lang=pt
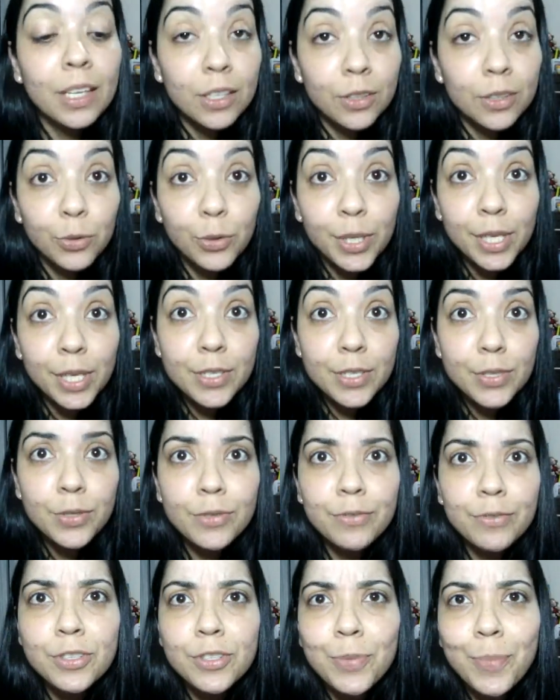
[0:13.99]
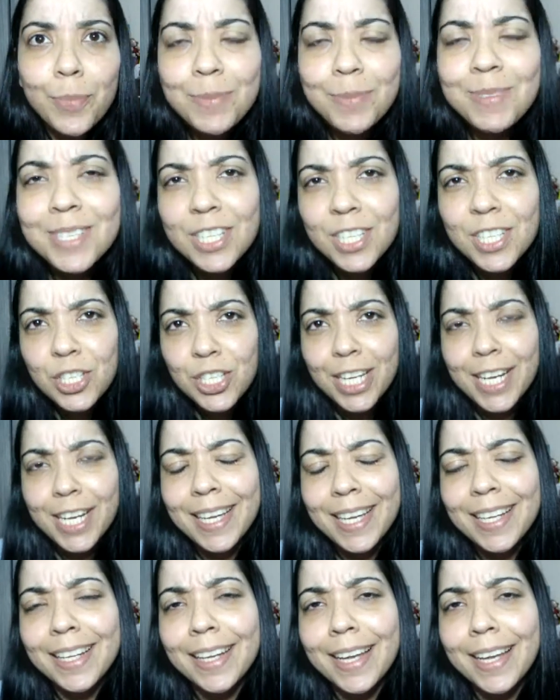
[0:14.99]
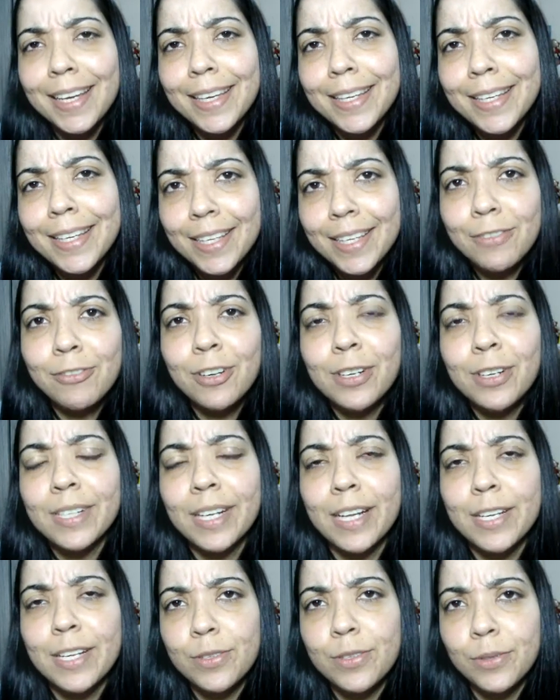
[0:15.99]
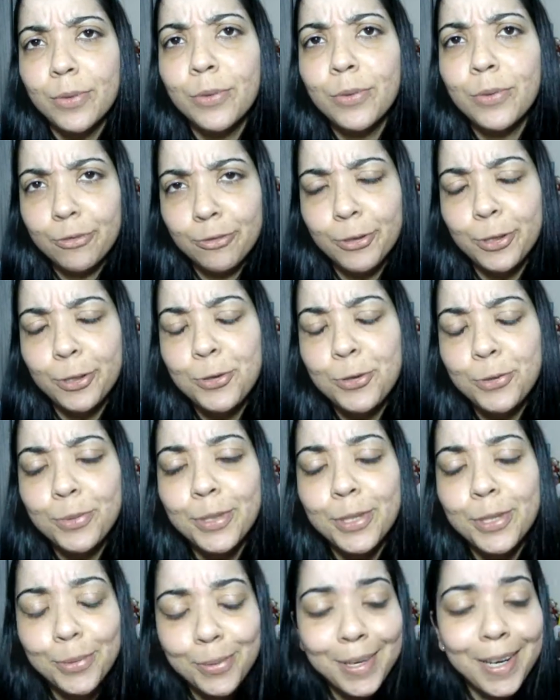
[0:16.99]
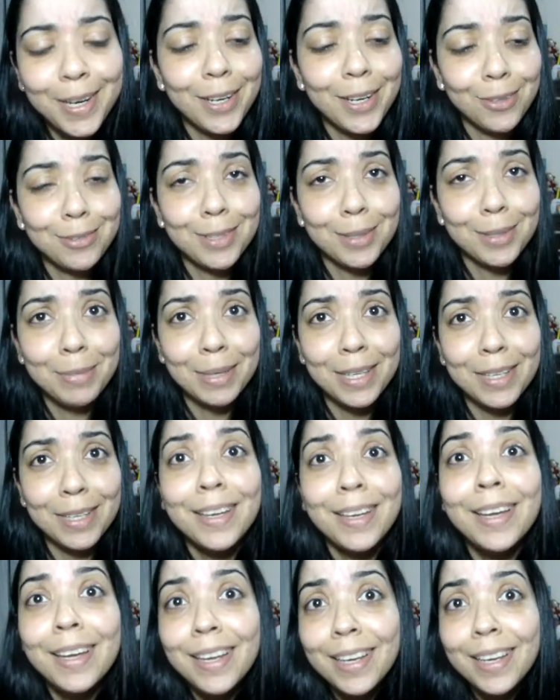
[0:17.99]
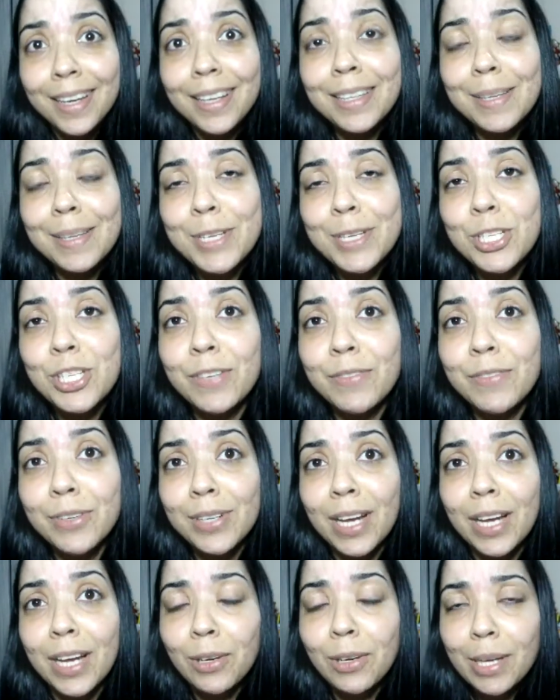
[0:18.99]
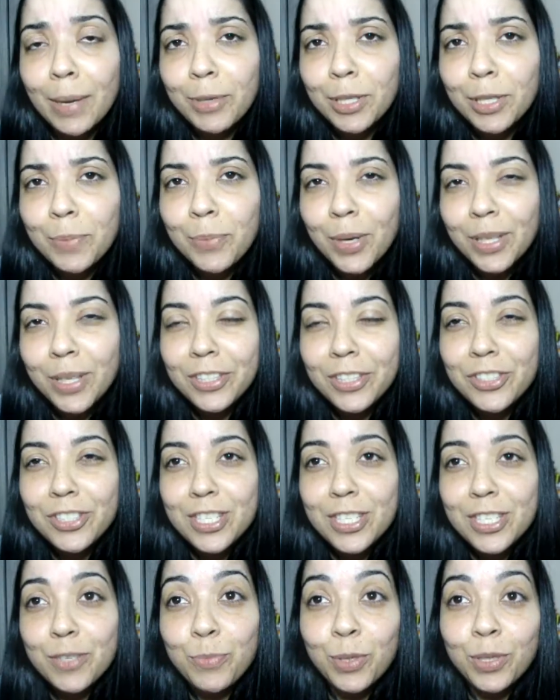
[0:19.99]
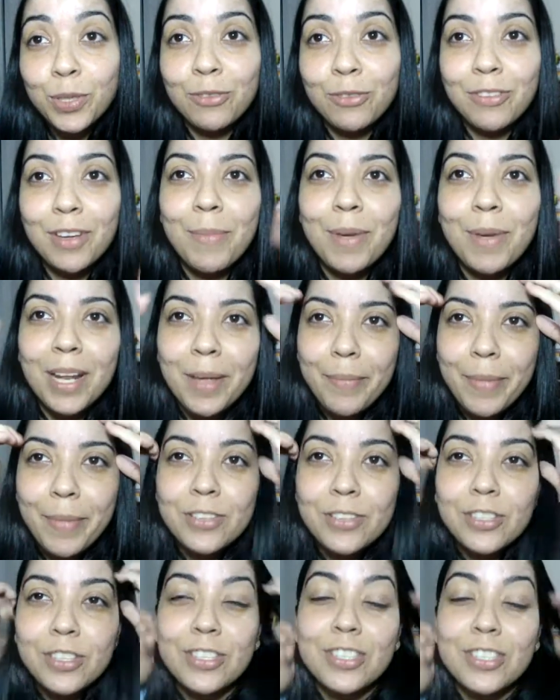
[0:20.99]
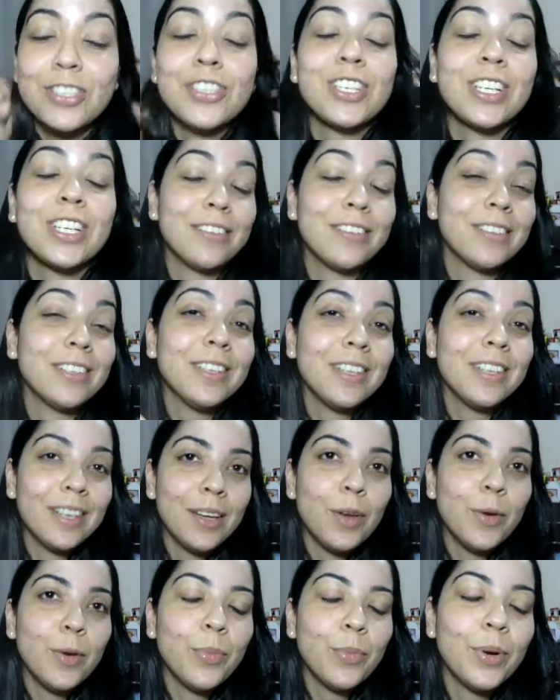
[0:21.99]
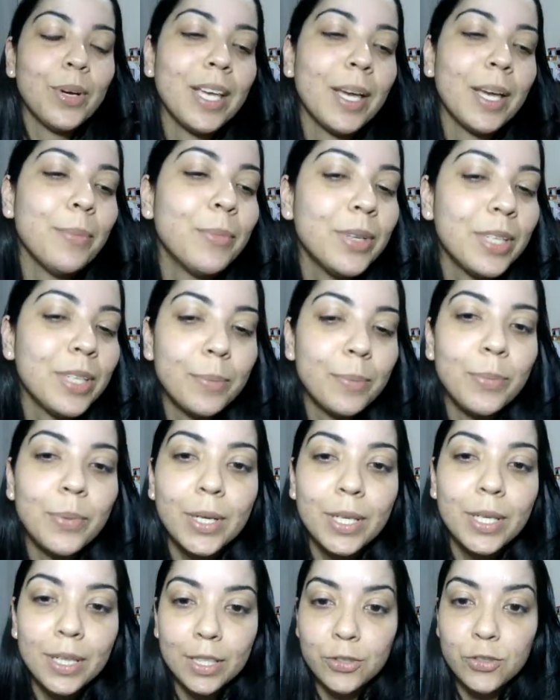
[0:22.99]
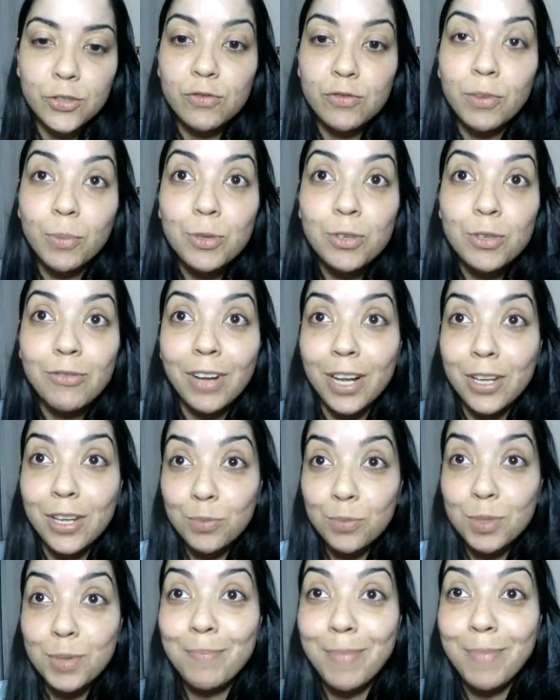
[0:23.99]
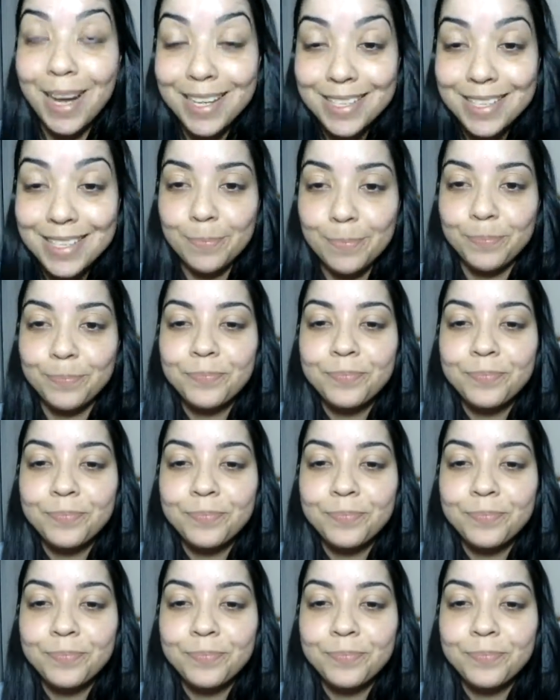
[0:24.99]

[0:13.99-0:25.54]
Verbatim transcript: No início do vídeo, peço para você deixar aquele like que fortalece o vídeo e o canal também. E também se inscrever no canal, que é muito importante, nesse botão vermelho aí embaixo, gente. Se inscreva, porque é muito importante. Vamos falar sobre base.